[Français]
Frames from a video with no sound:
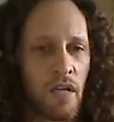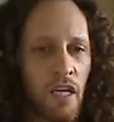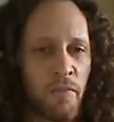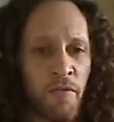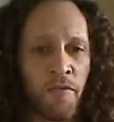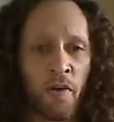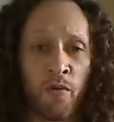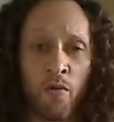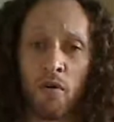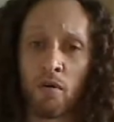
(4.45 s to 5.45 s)
il me
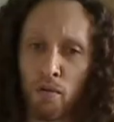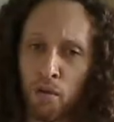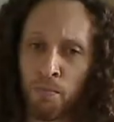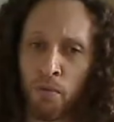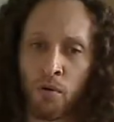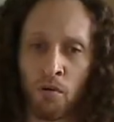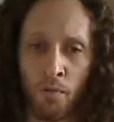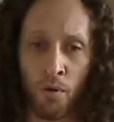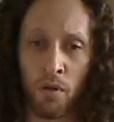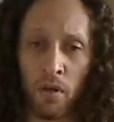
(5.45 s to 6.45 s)
fallut longtemps pour
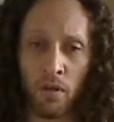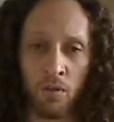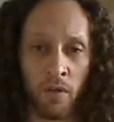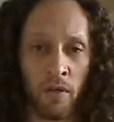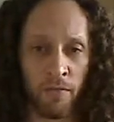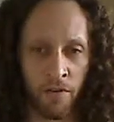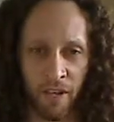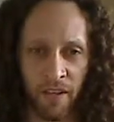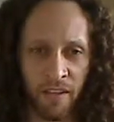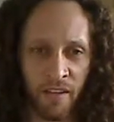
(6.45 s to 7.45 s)
comprendre d'où il venait